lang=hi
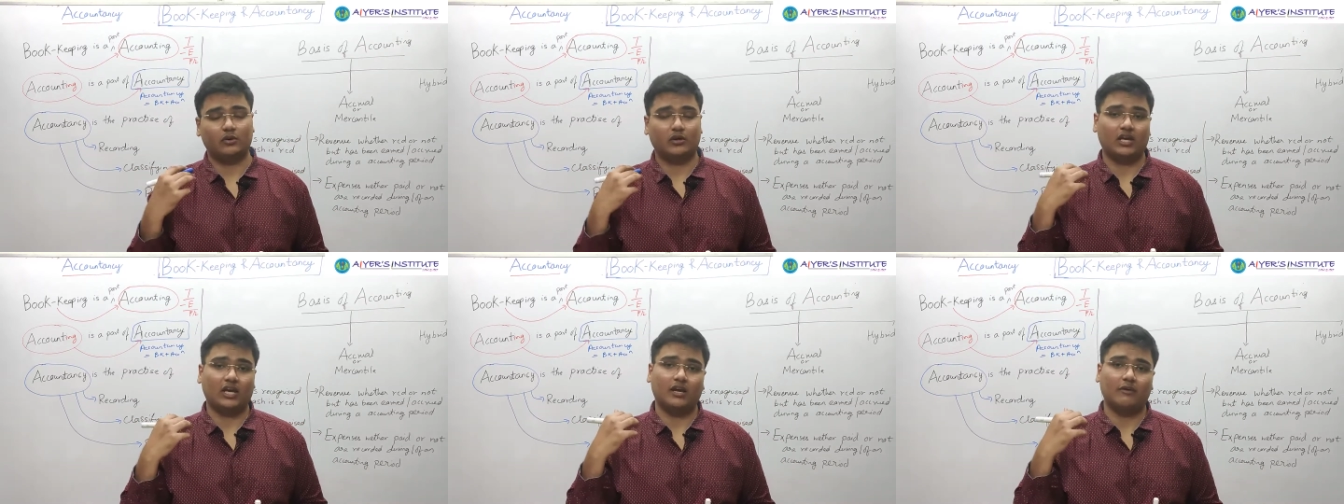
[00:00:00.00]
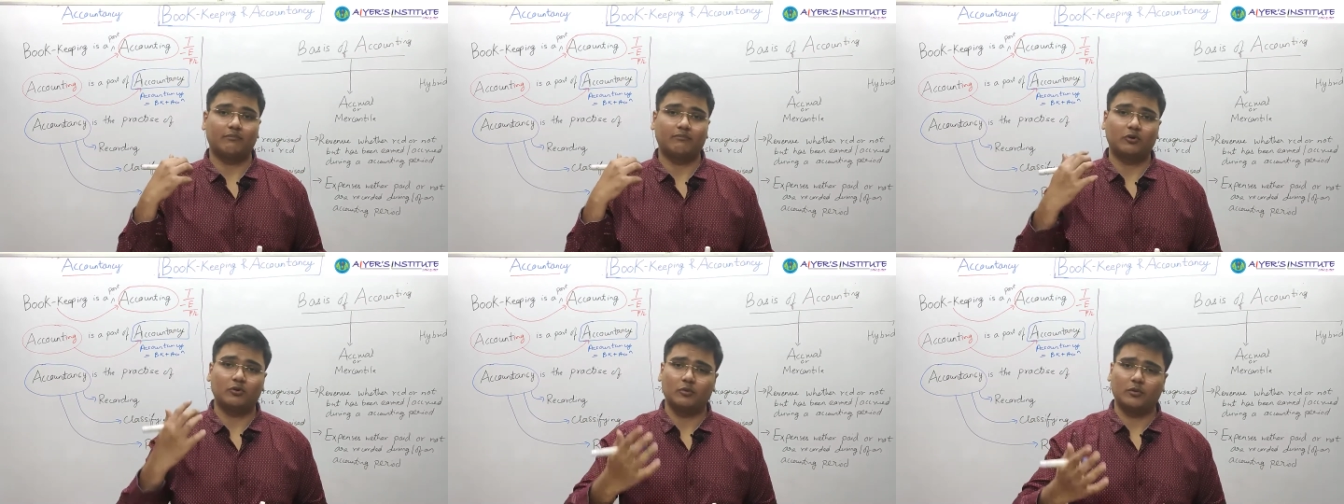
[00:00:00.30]
ओके
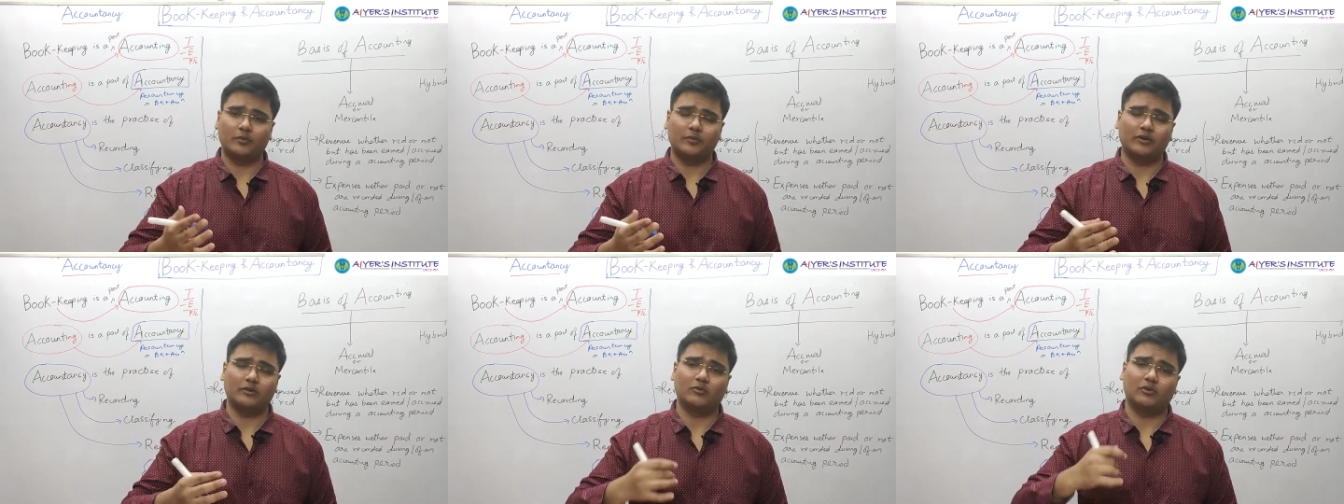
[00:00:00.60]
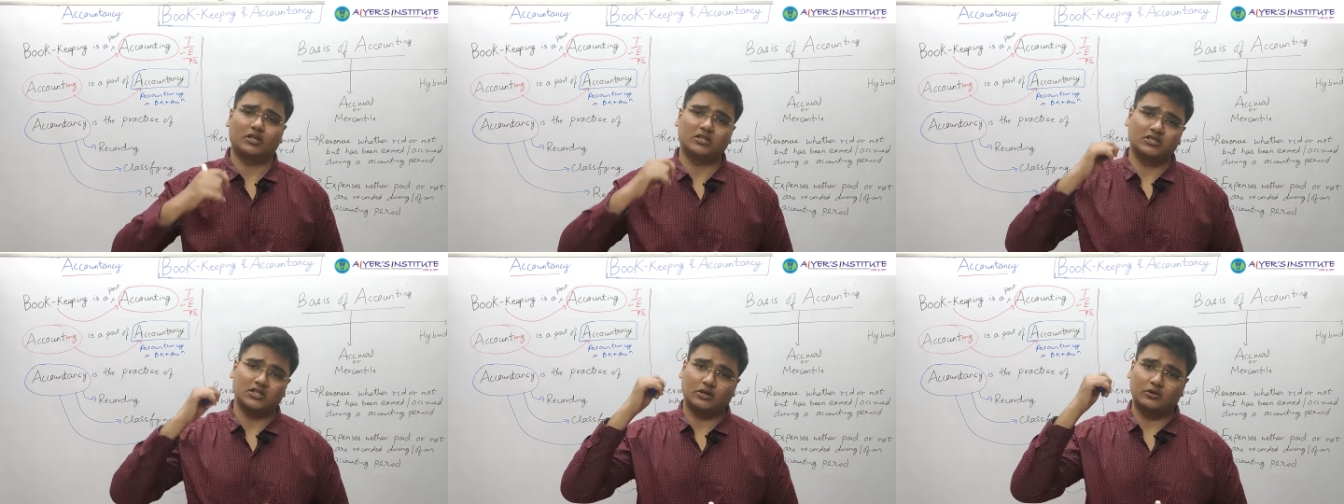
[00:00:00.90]
आपको मम्मी ने
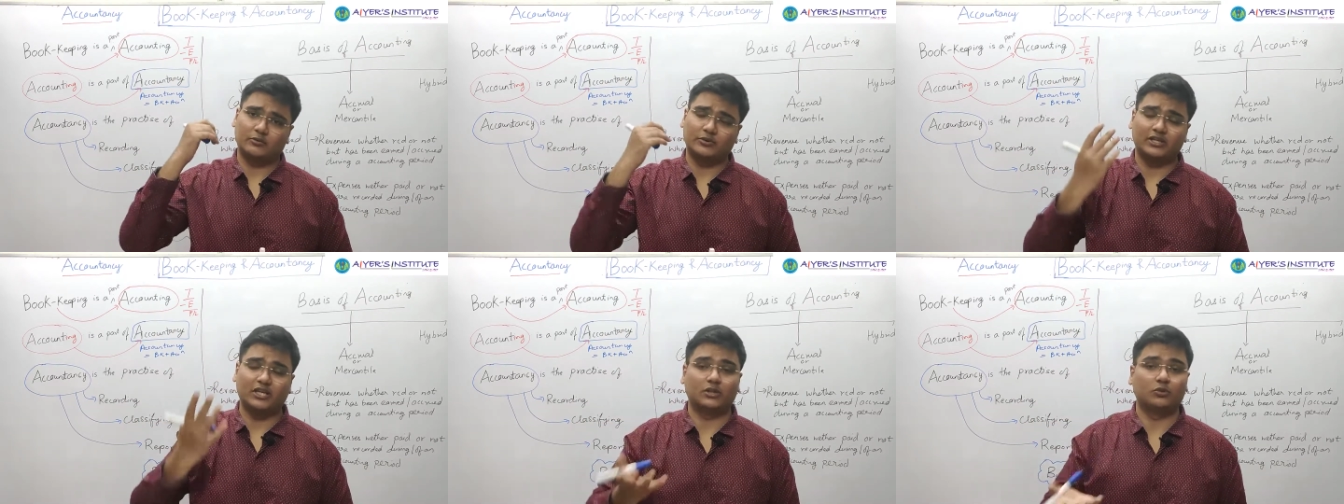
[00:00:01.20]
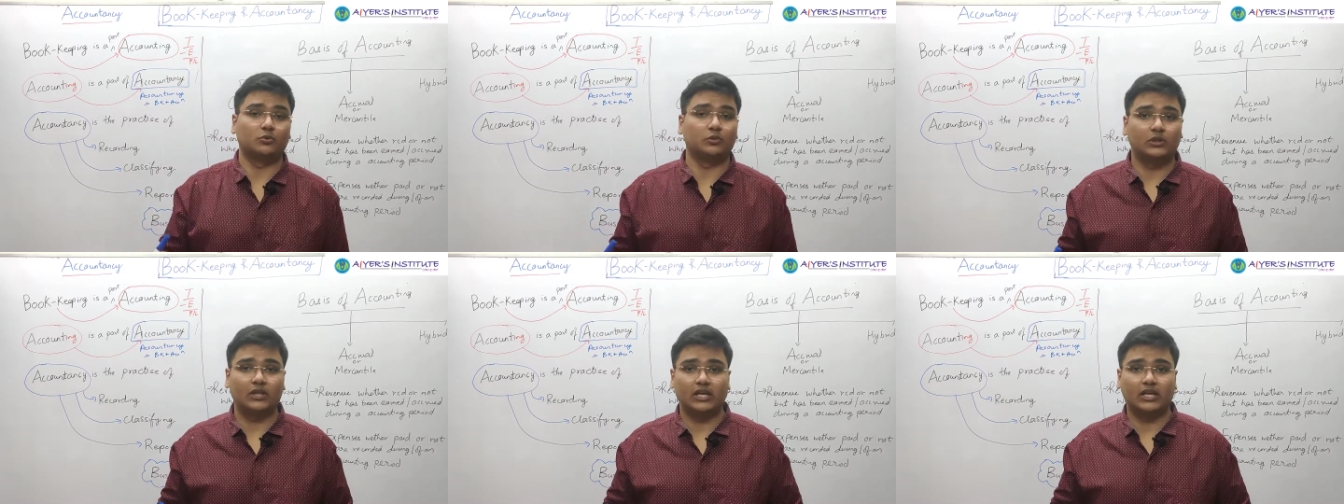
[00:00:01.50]
बोला जाओ भैया
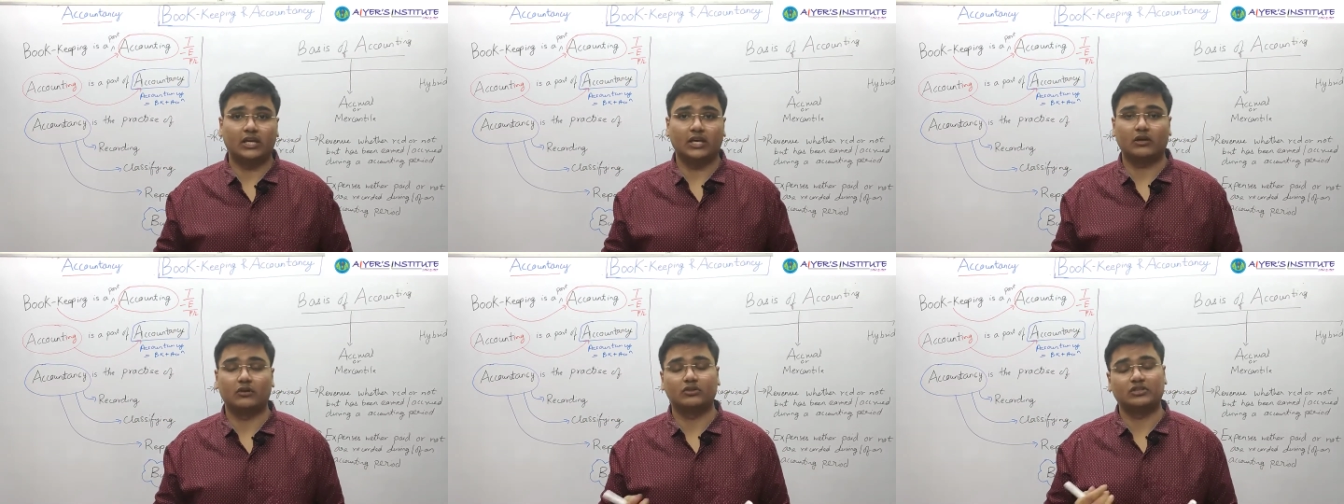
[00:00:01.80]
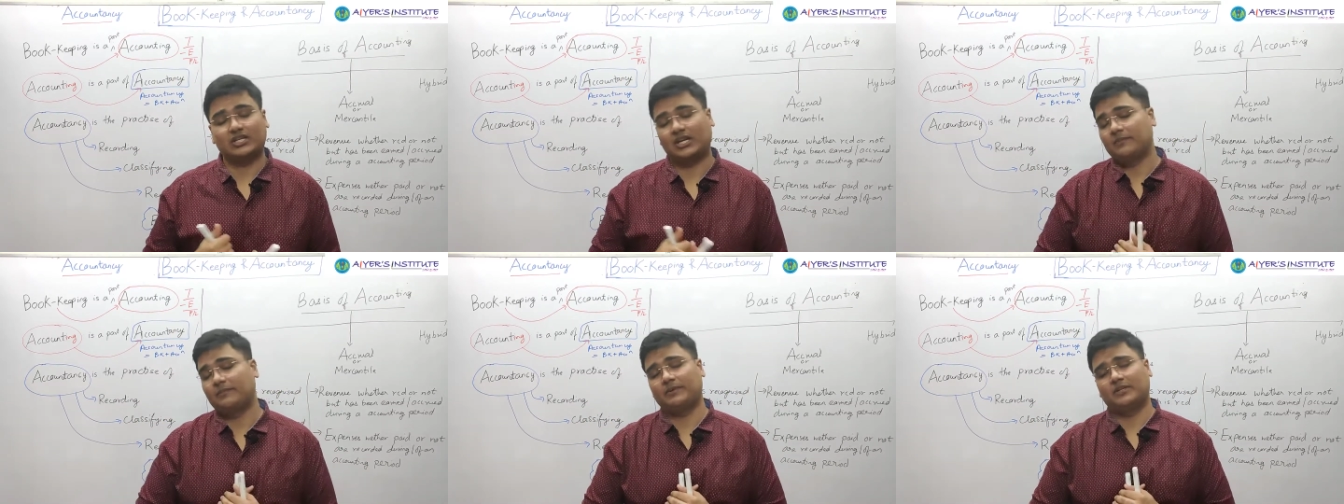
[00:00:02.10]
दूध लेके आओ
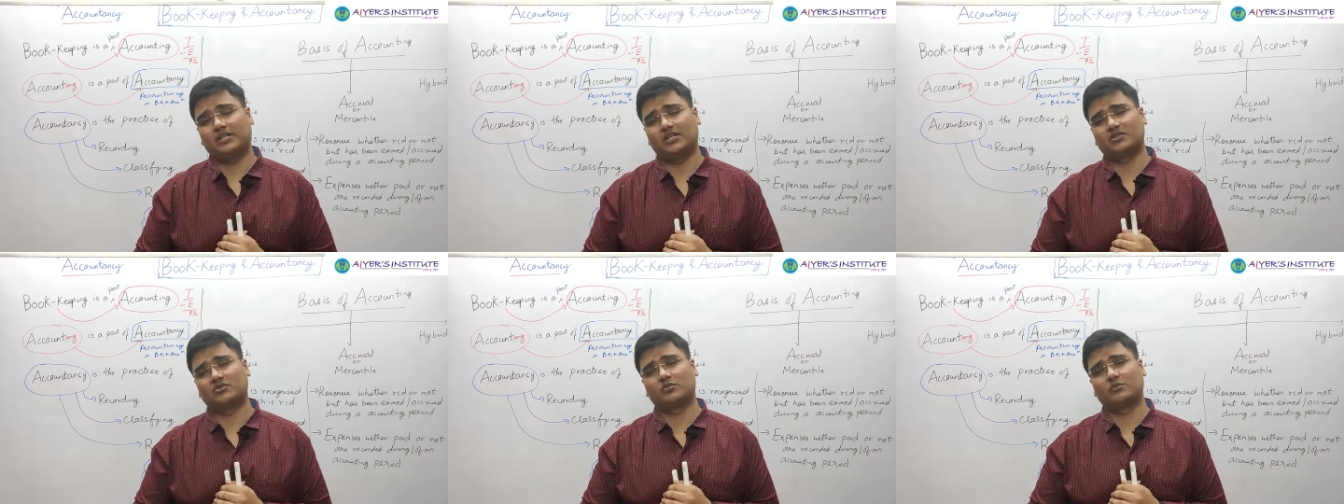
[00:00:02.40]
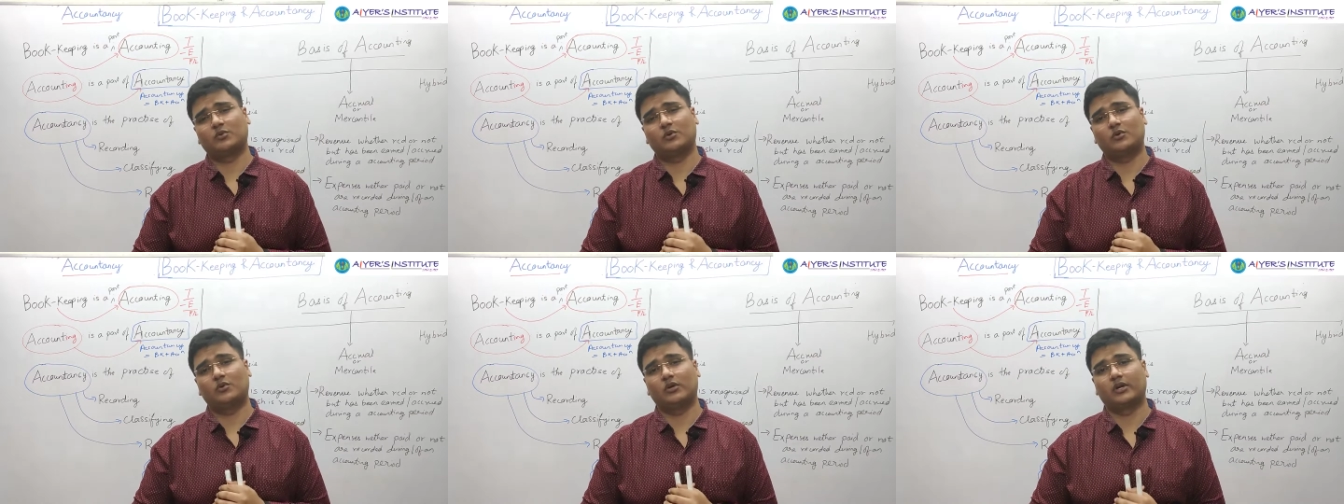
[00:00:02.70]
चाय पीने
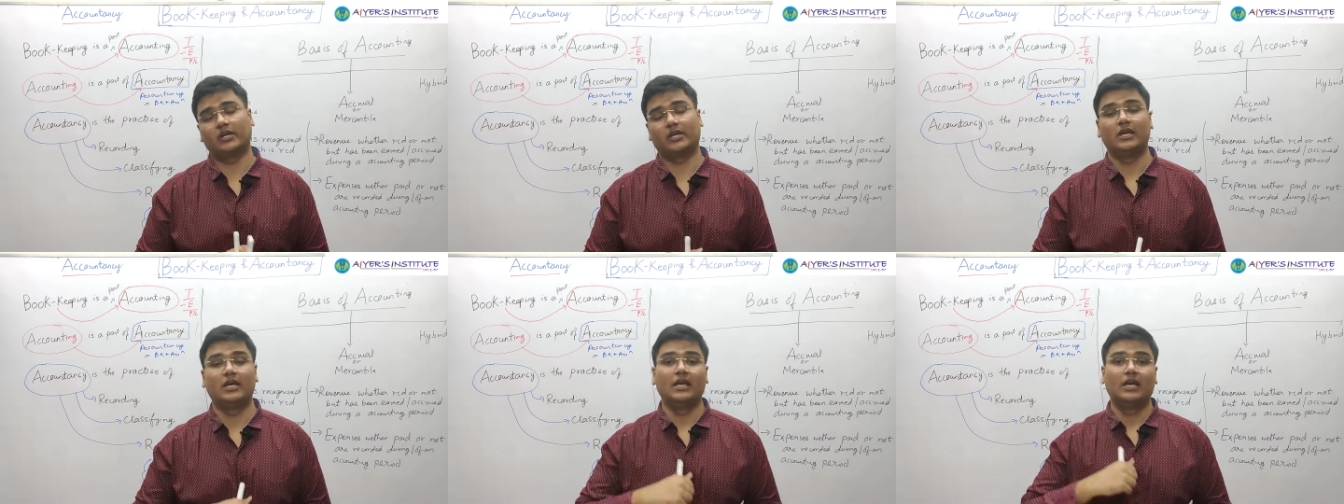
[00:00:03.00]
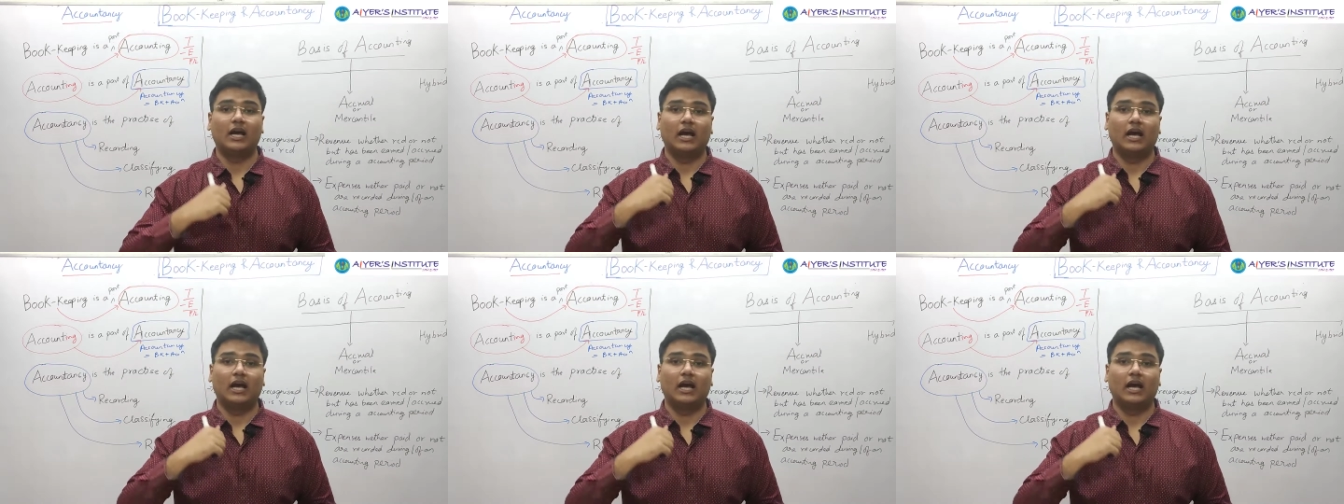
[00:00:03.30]
सुबह हो गई